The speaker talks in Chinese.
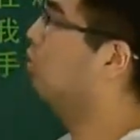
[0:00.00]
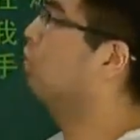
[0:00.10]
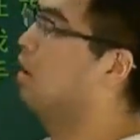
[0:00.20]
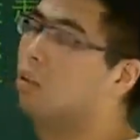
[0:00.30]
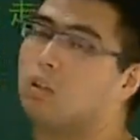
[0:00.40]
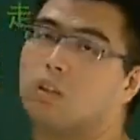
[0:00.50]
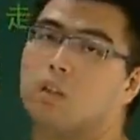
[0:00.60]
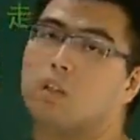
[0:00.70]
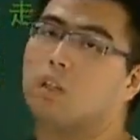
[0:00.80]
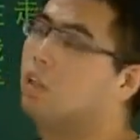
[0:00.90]
对不对？
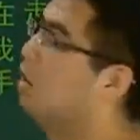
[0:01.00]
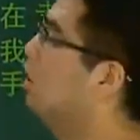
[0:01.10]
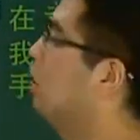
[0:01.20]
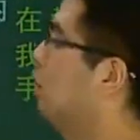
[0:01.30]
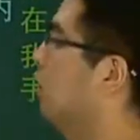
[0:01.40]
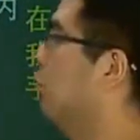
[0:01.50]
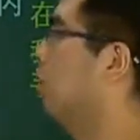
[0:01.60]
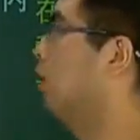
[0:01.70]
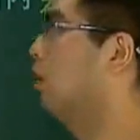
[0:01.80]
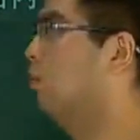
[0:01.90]
这肯定是不
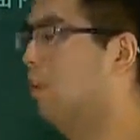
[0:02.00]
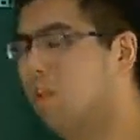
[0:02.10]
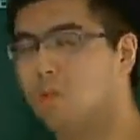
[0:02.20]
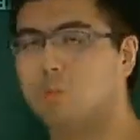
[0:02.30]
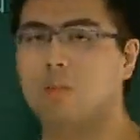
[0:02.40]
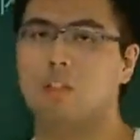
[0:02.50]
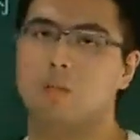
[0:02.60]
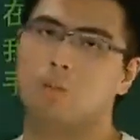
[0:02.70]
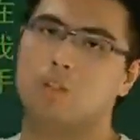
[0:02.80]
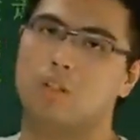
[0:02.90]
对的，对吧？这个我们在
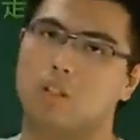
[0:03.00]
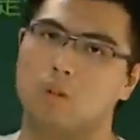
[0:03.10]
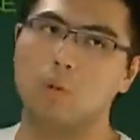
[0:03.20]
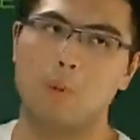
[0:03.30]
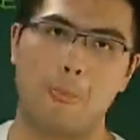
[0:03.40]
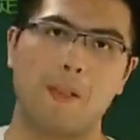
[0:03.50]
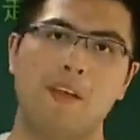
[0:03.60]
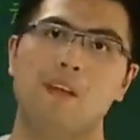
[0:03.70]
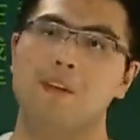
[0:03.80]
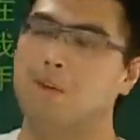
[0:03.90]
前面是讲过，
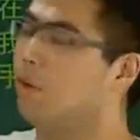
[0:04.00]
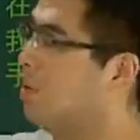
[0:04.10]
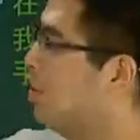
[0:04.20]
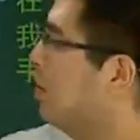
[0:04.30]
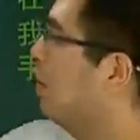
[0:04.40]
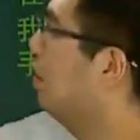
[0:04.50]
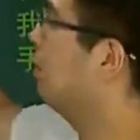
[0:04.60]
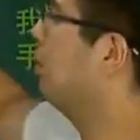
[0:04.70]
如果直线和这